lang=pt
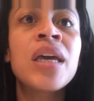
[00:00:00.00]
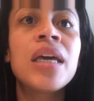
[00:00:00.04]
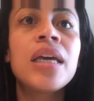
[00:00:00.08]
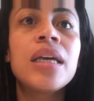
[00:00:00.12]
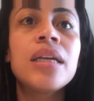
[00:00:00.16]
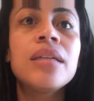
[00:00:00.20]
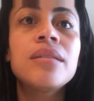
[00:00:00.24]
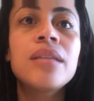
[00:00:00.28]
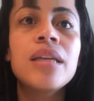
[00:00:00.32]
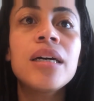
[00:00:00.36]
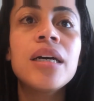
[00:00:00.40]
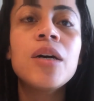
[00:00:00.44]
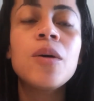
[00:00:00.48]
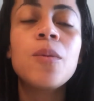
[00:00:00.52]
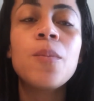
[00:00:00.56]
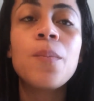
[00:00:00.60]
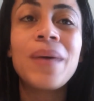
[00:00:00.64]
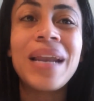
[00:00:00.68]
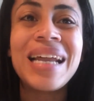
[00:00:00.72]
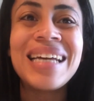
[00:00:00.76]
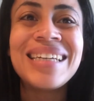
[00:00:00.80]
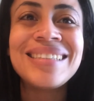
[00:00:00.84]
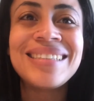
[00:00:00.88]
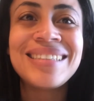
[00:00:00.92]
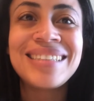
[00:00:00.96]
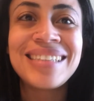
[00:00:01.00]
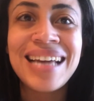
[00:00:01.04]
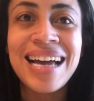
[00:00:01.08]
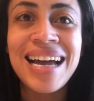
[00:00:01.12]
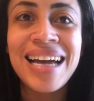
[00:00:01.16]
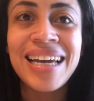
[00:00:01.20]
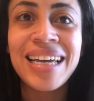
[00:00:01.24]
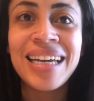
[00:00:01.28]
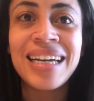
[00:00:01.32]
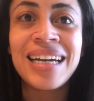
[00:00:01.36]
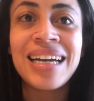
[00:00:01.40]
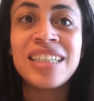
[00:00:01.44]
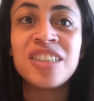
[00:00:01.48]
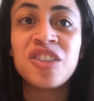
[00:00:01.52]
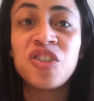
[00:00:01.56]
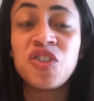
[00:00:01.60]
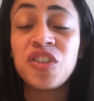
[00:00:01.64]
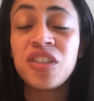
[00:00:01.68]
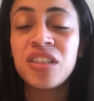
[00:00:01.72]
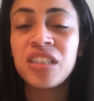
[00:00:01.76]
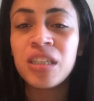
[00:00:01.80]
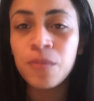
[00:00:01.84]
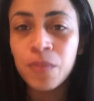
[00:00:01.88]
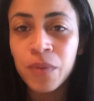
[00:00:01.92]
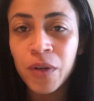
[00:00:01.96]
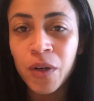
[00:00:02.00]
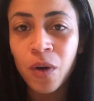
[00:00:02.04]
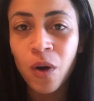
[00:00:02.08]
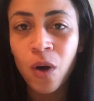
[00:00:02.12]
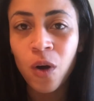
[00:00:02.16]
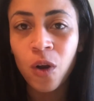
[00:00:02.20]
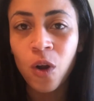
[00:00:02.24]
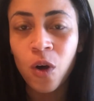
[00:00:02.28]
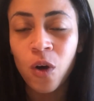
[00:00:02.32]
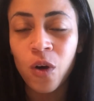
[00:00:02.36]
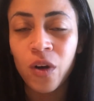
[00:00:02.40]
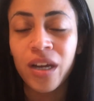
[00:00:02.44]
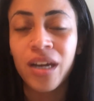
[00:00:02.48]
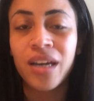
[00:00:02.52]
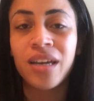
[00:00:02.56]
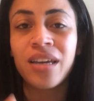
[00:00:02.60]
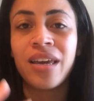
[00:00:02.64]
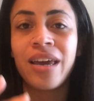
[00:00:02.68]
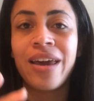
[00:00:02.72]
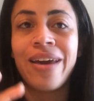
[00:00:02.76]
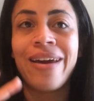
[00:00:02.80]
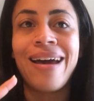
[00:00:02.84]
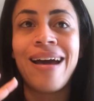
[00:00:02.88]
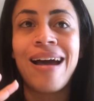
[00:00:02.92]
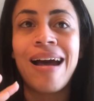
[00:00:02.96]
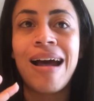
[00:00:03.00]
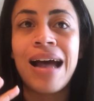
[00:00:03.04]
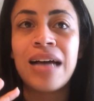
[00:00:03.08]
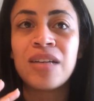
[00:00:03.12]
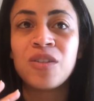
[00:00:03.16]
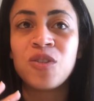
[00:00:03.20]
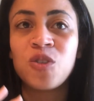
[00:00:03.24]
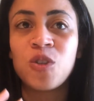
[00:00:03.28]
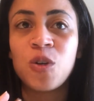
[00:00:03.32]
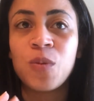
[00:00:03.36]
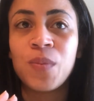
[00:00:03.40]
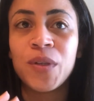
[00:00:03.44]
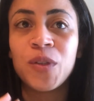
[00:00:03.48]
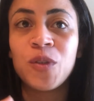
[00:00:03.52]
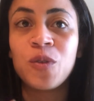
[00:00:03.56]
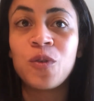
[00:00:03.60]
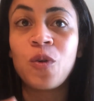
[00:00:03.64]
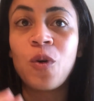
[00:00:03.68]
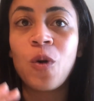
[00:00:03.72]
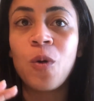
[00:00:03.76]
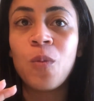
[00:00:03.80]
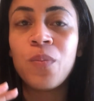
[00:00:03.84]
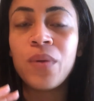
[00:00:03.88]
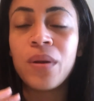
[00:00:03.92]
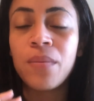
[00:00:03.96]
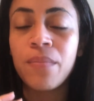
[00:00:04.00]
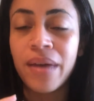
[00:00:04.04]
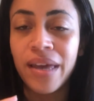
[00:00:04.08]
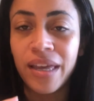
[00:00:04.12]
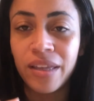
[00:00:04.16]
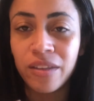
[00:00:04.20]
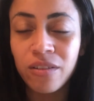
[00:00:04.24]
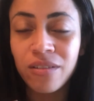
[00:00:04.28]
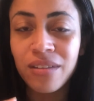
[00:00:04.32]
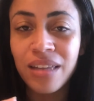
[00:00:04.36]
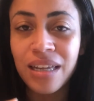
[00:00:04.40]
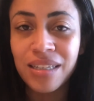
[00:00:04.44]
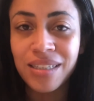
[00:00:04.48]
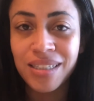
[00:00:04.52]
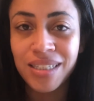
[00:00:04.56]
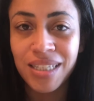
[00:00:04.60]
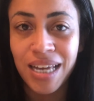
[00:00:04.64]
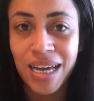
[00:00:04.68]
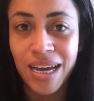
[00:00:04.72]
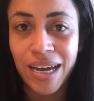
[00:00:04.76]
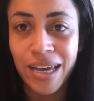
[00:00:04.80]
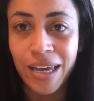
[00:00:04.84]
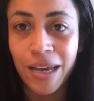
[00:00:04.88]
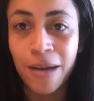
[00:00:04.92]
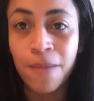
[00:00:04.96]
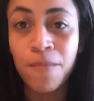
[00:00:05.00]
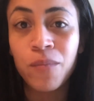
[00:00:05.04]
Então, para saia, a gente sempre coloca que é a soma do comprimento da saia.